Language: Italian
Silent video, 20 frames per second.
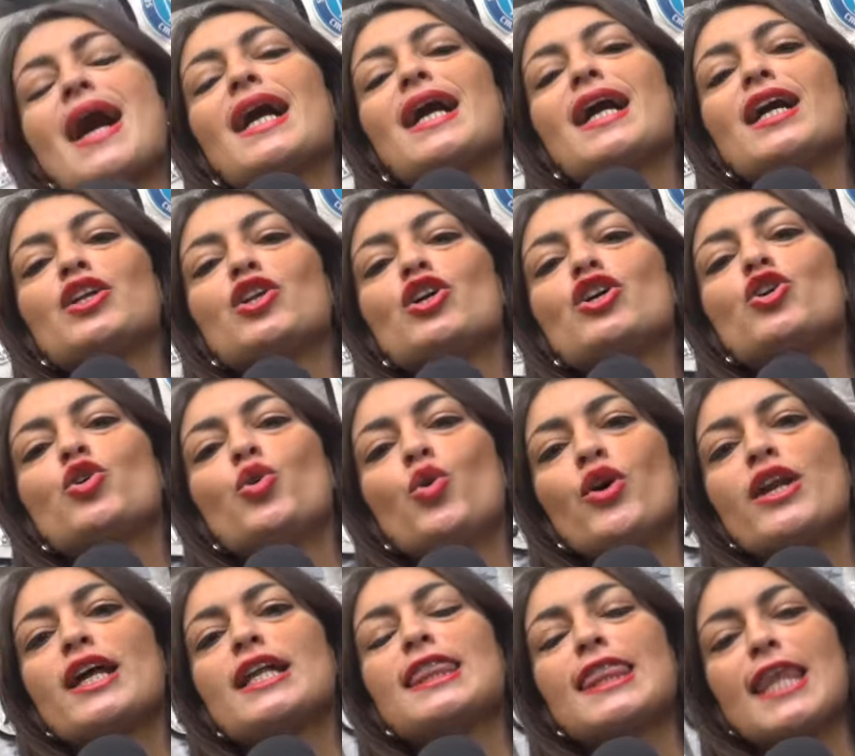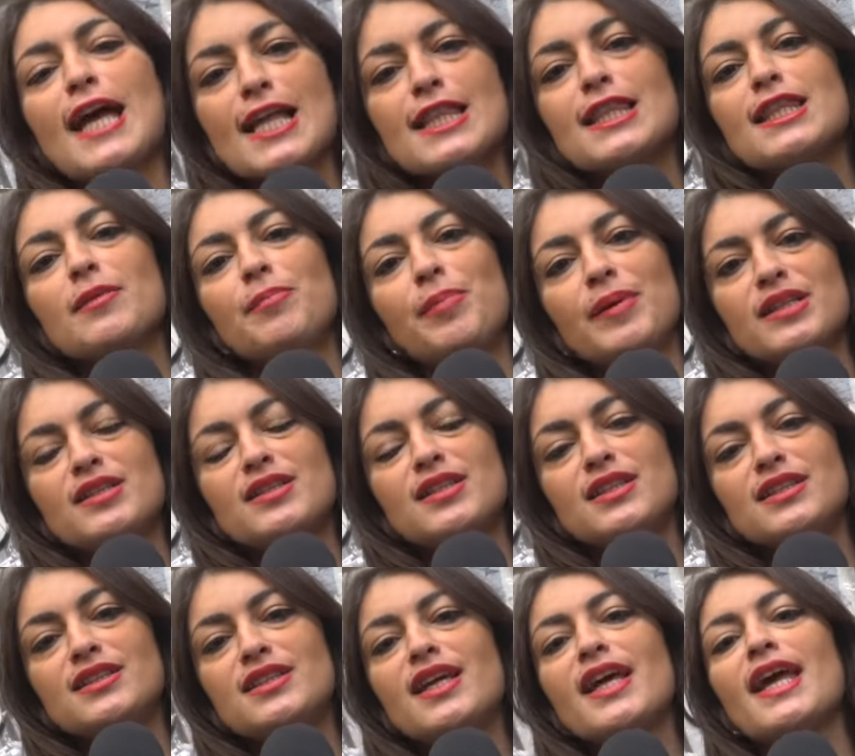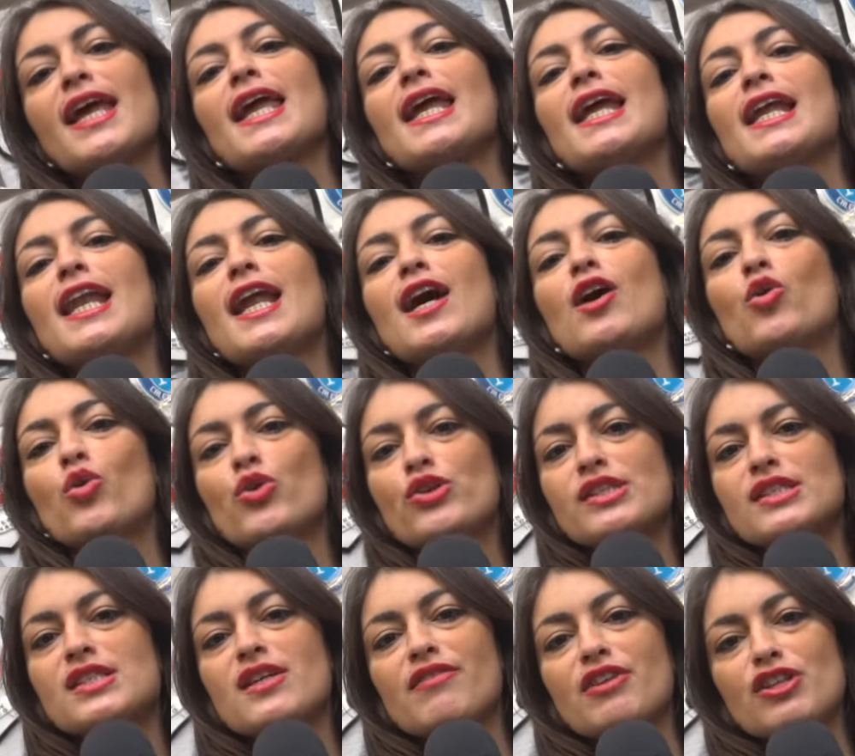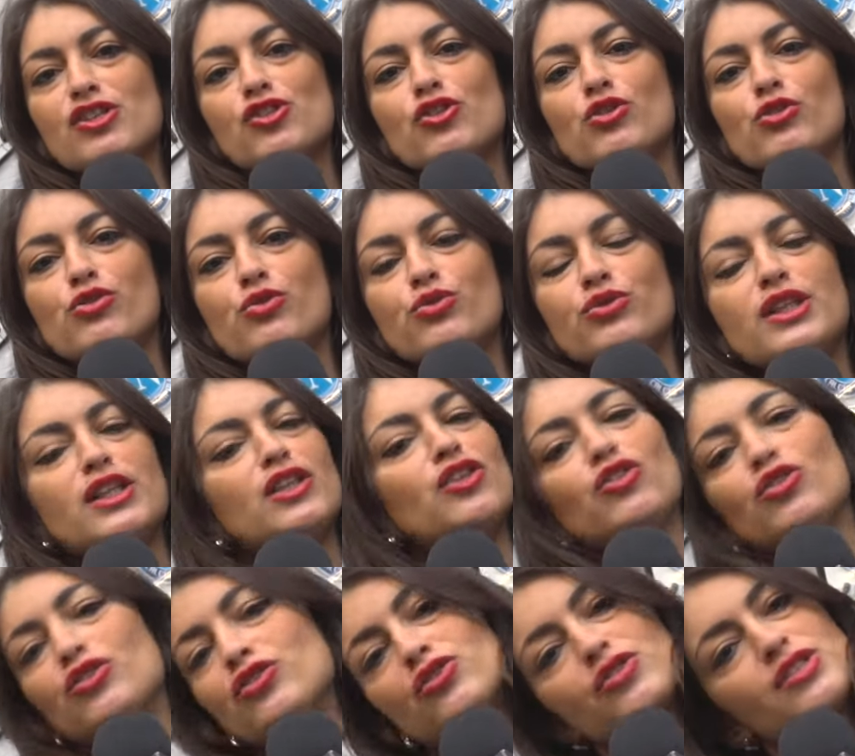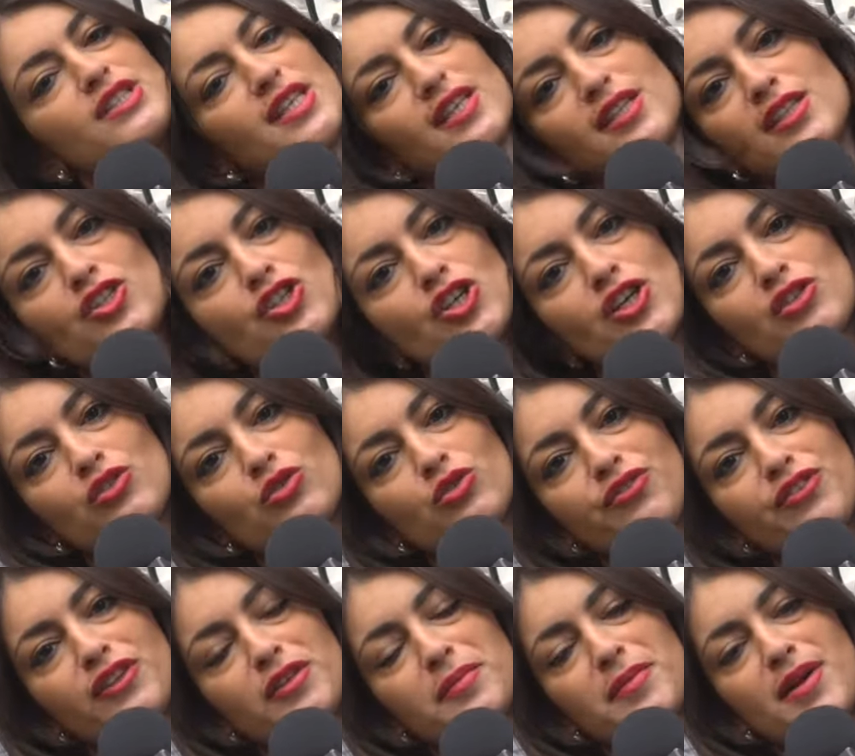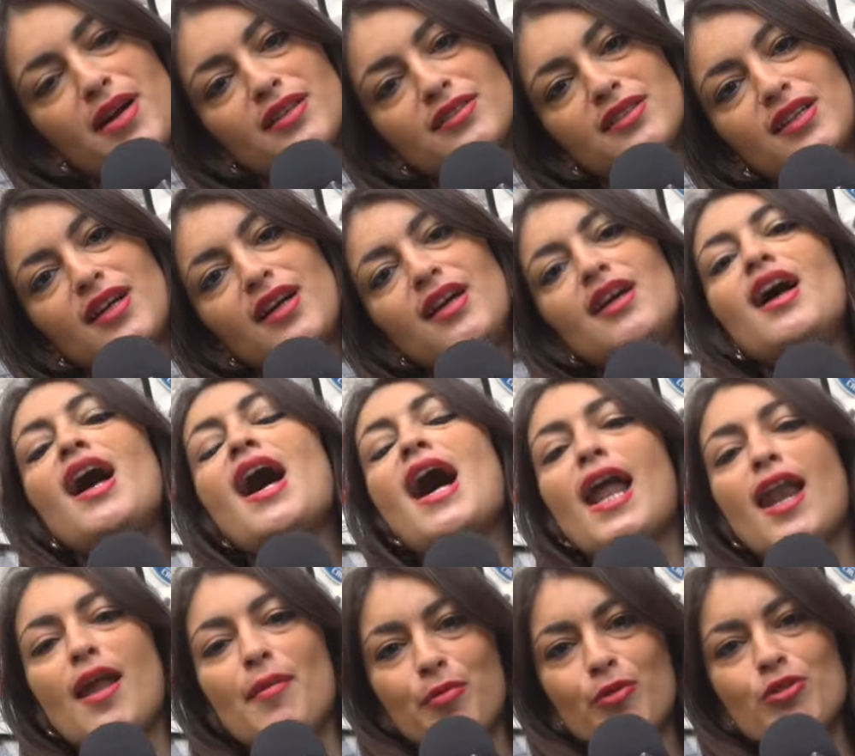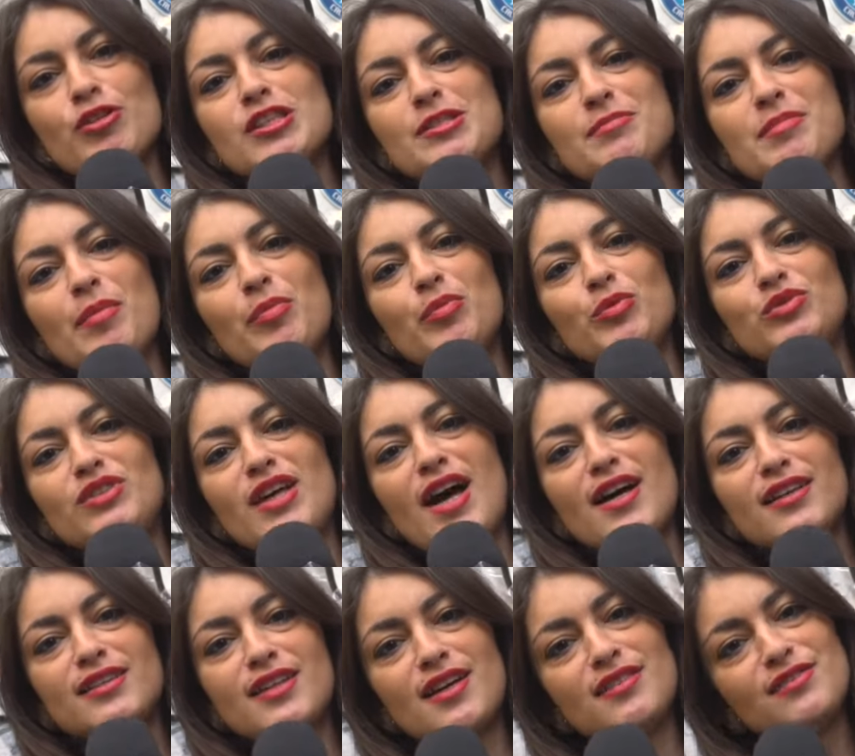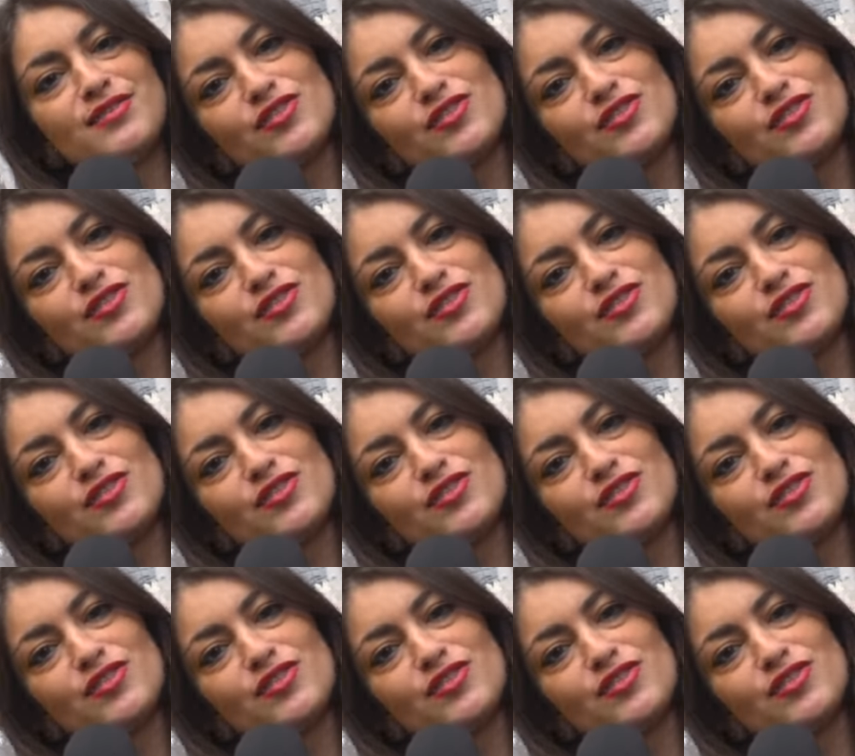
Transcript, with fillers: mancano ancora tante partite e la corsa verso lo scudetto non si è di certo fermata. Alla prossima puntata,